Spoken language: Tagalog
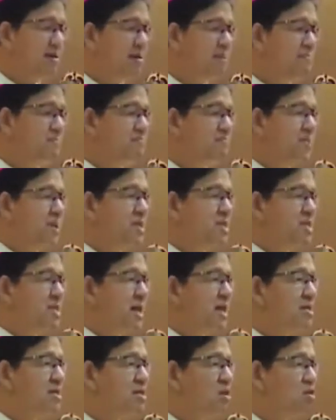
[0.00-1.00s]

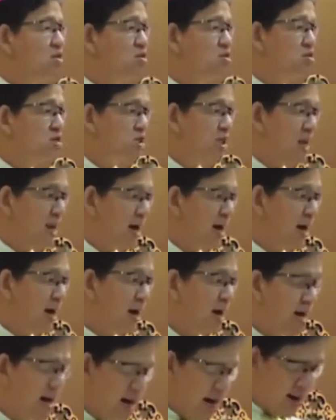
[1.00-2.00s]
bisan kun sila
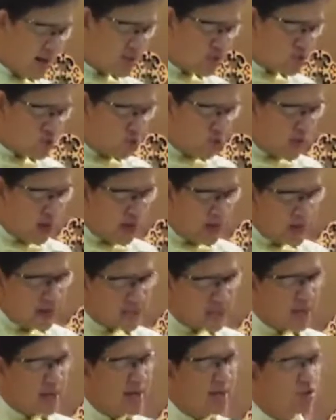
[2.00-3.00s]
atuan na
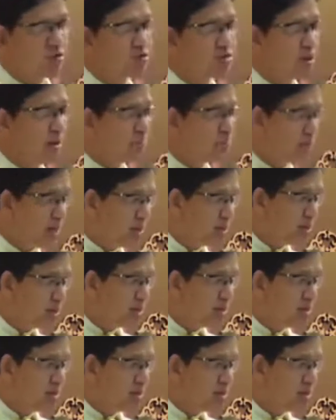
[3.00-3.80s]
sa layong dapit